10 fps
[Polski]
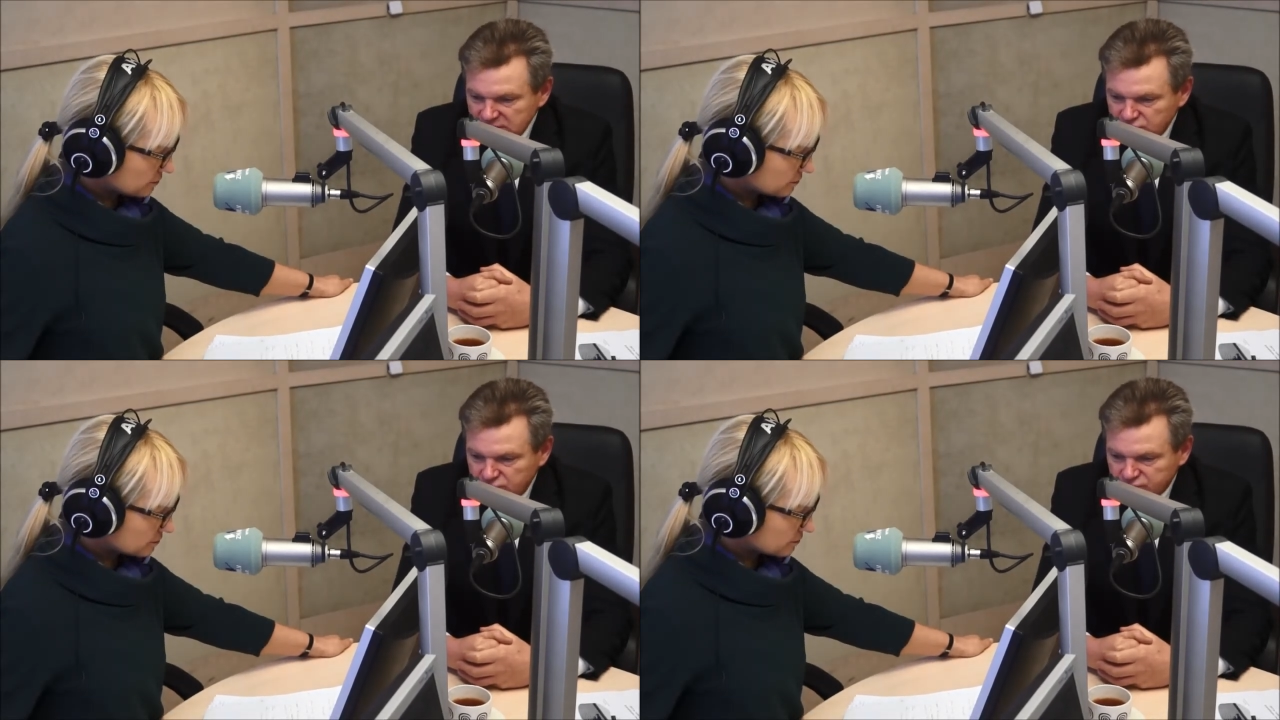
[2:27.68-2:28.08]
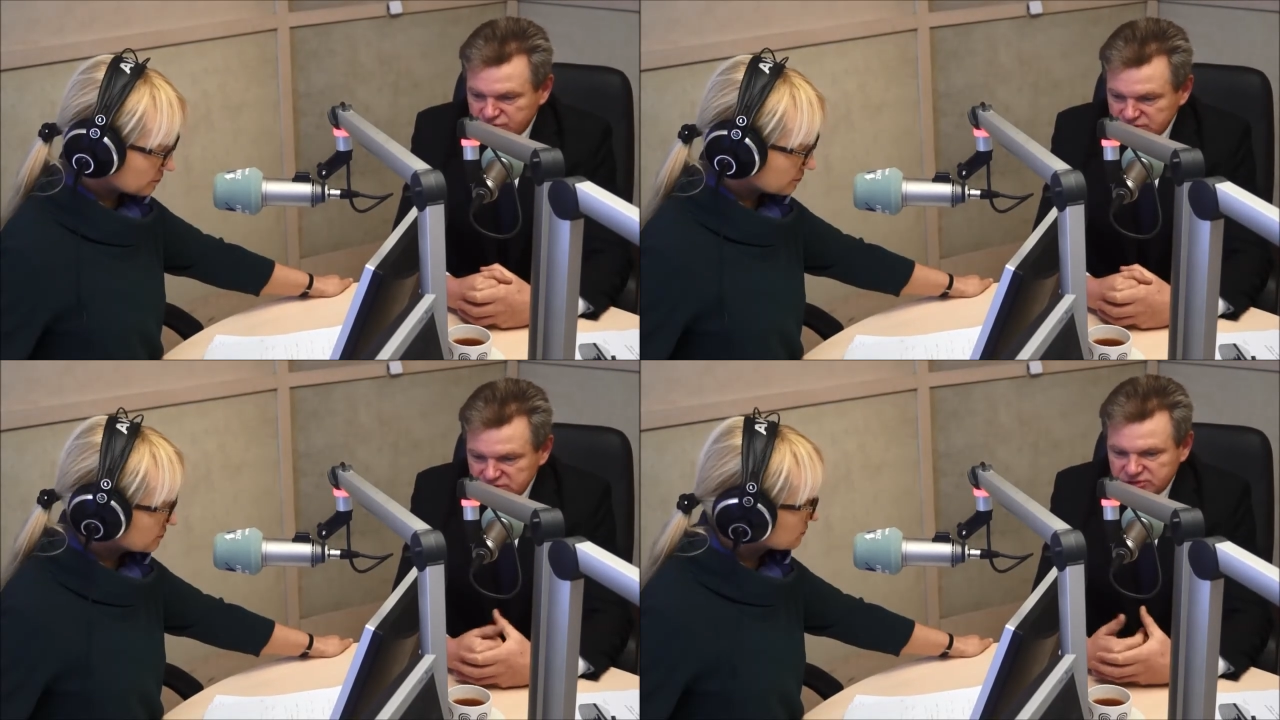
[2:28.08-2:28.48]
to
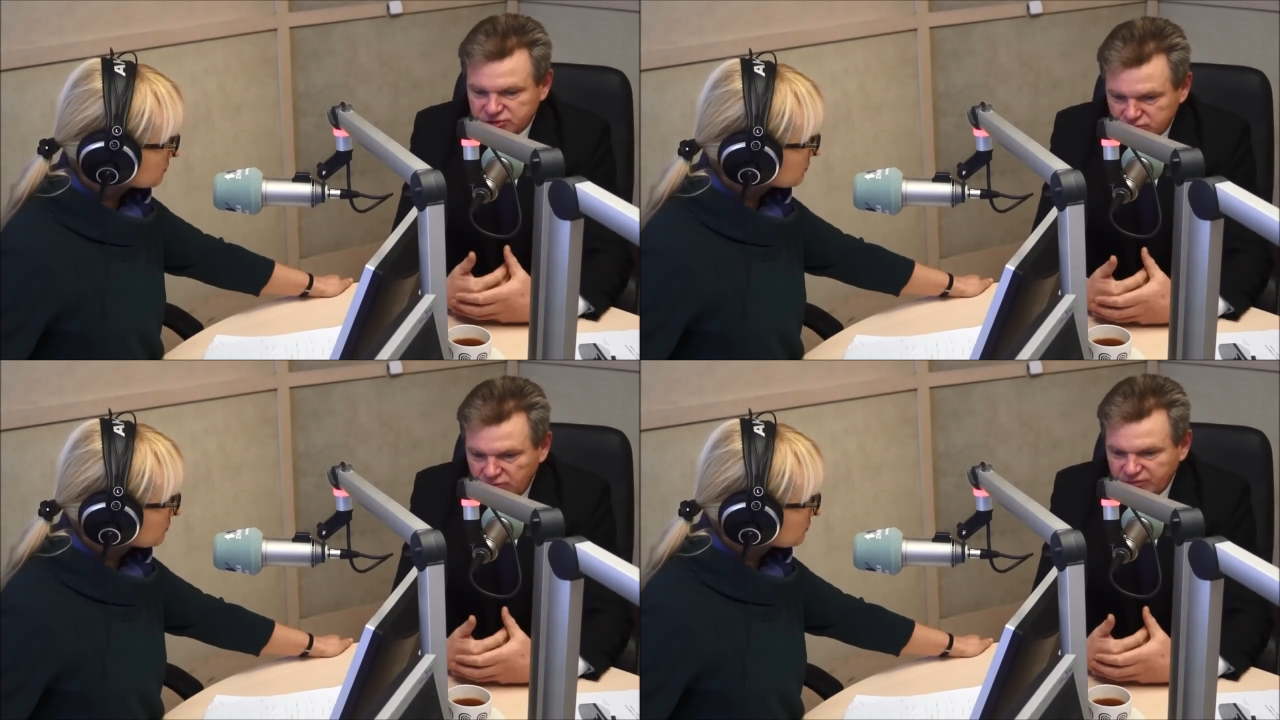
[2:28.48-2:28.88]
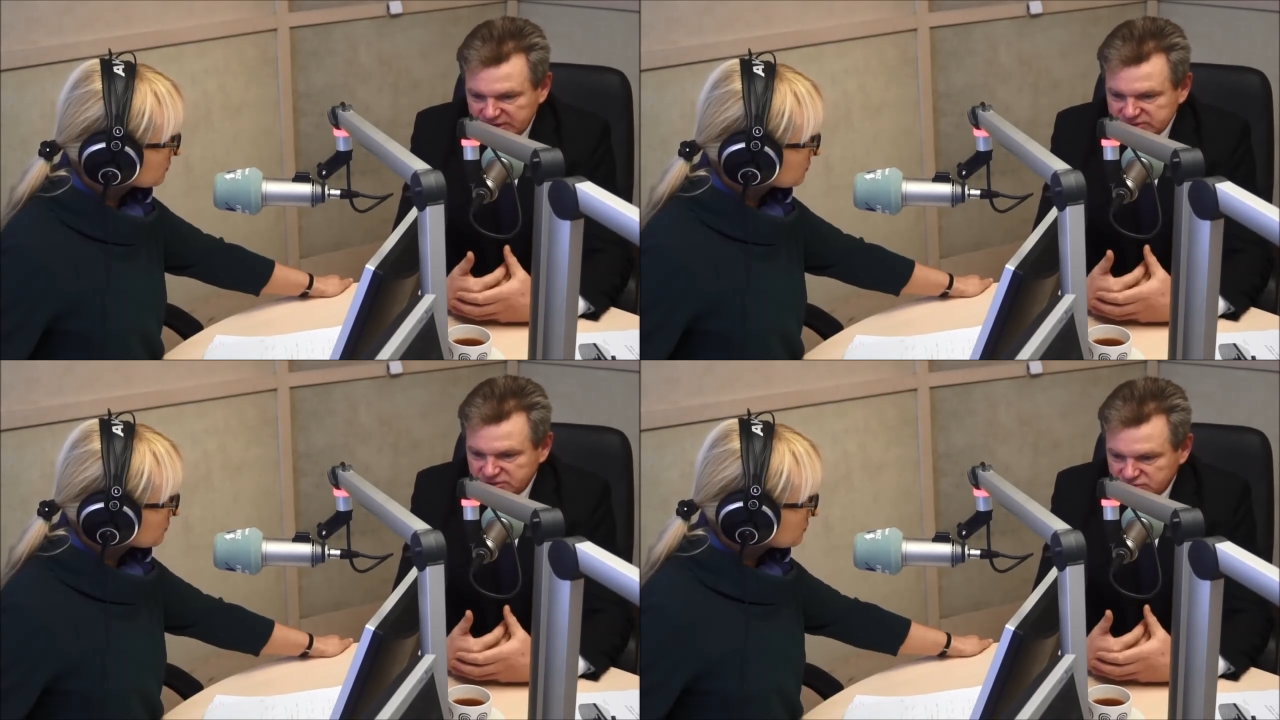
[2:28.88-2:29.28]
czynić, co
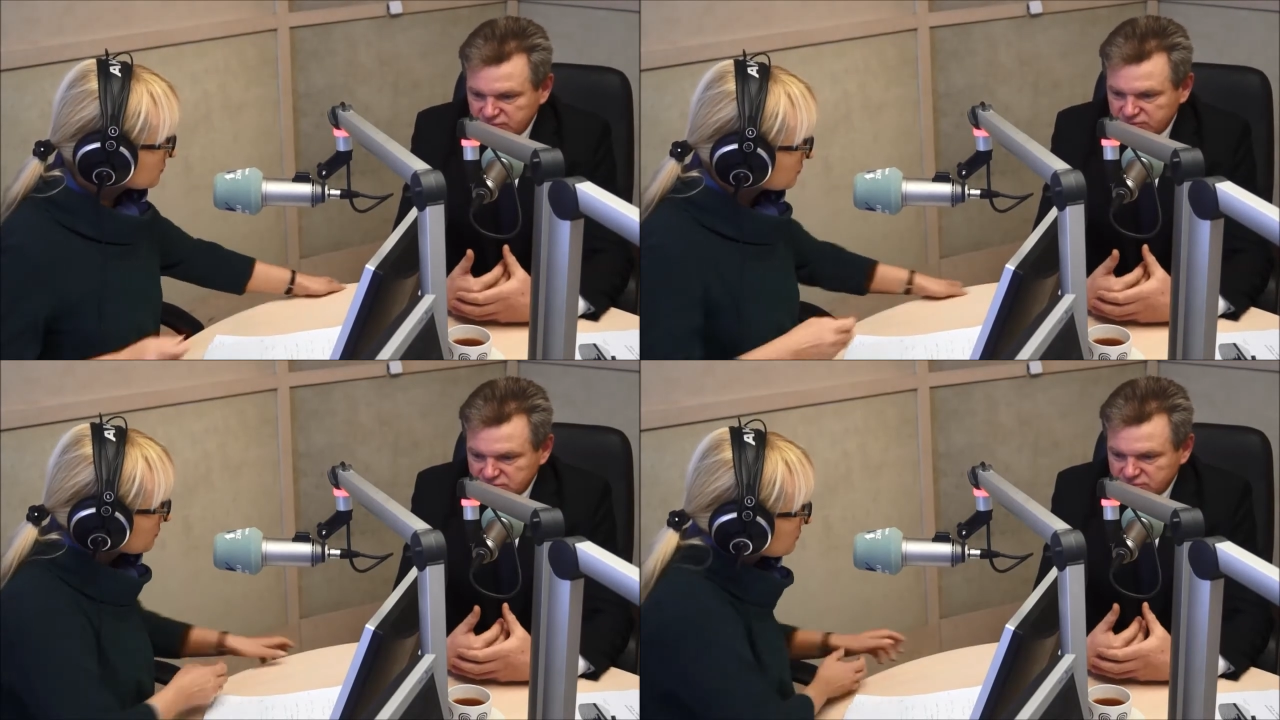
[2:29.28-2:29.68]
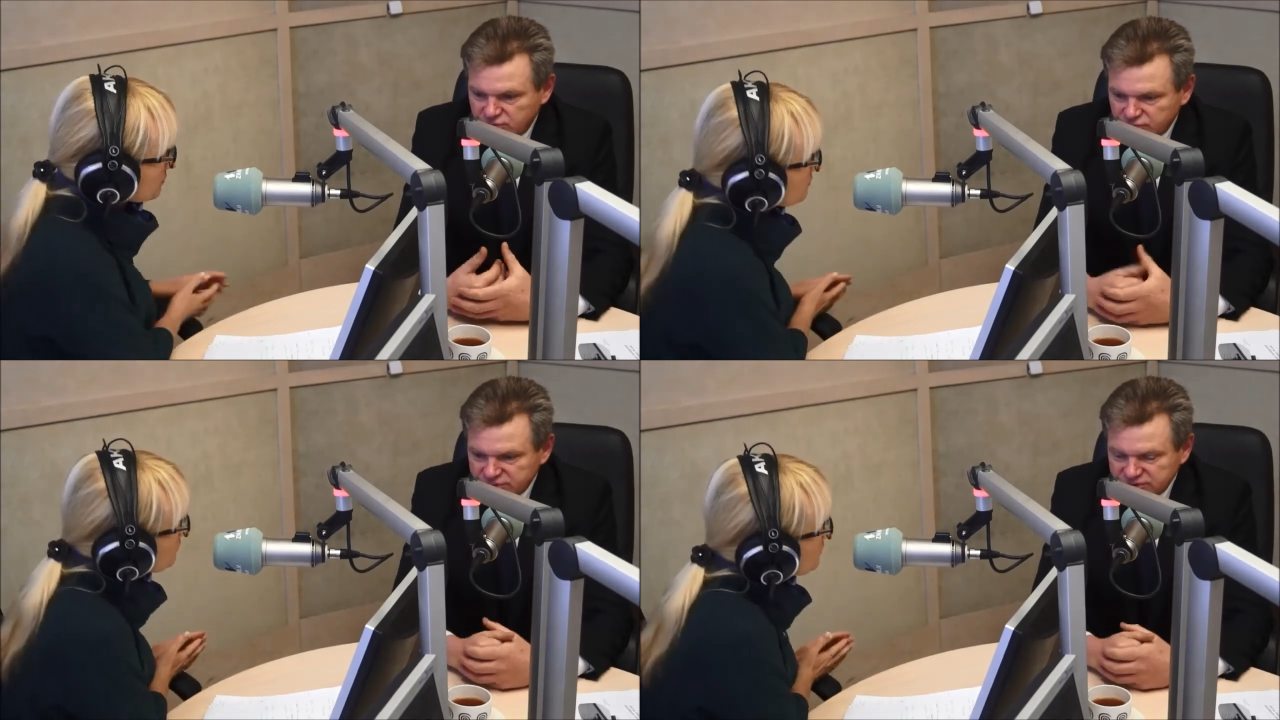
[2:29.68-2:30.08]
właśnie z,
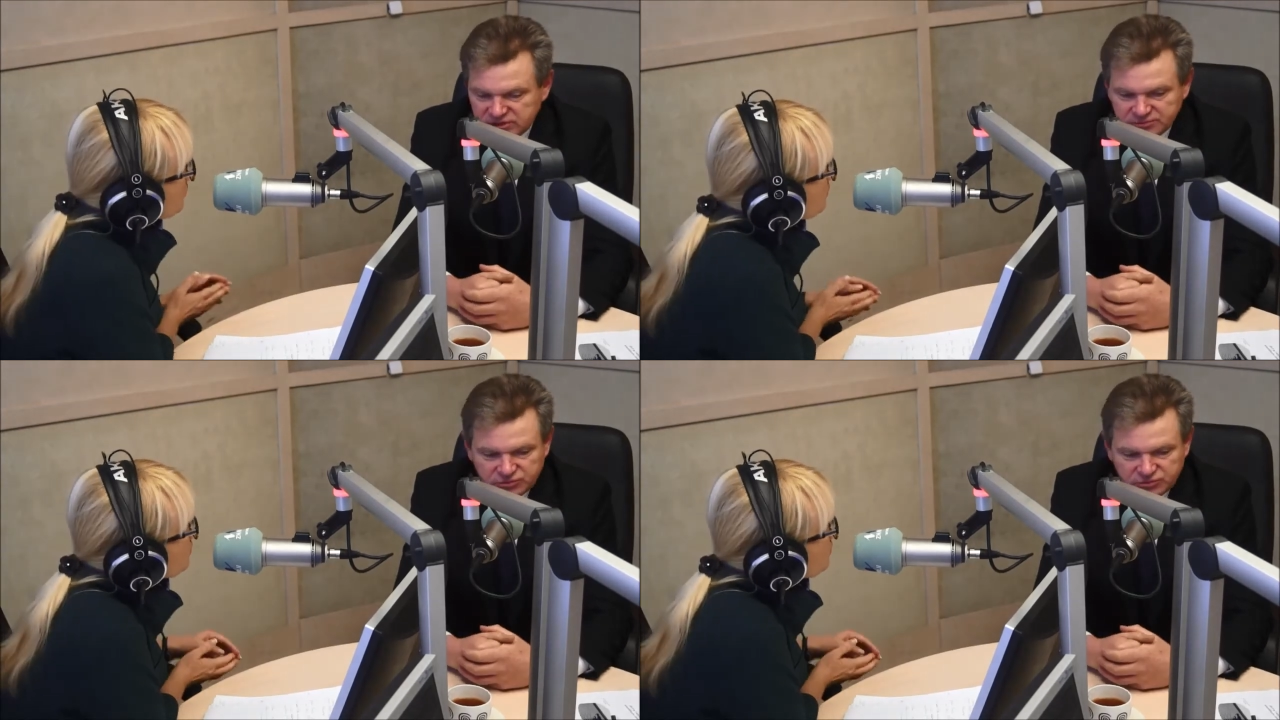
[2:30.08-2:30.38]
skorzystam